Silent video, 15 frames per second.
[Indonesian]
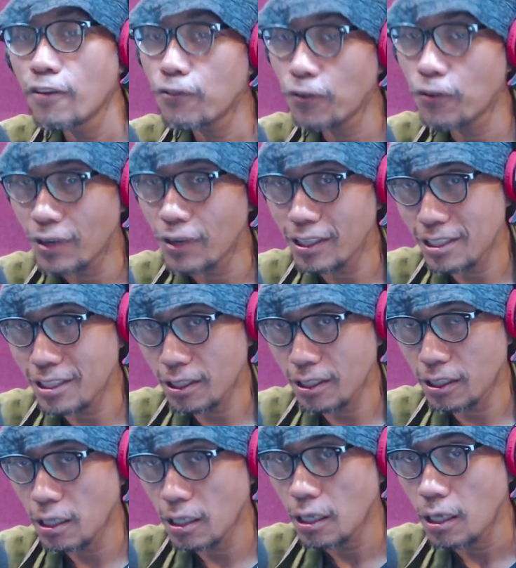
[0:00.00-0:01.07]

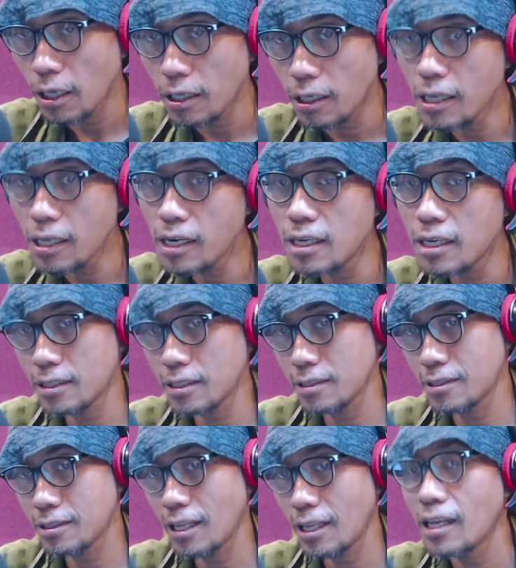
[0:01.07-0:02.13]
foraging in
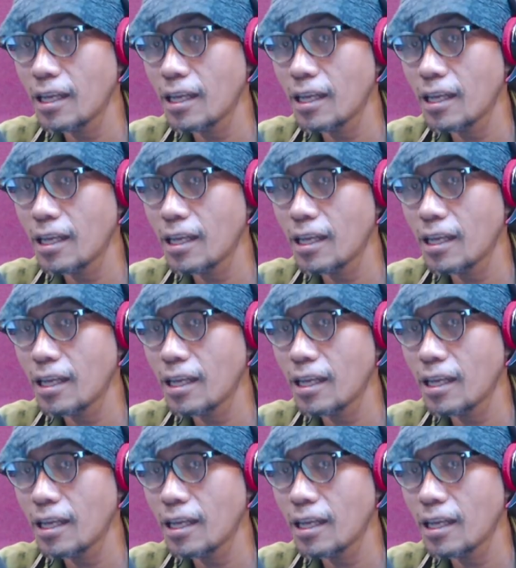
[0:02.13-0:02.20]
an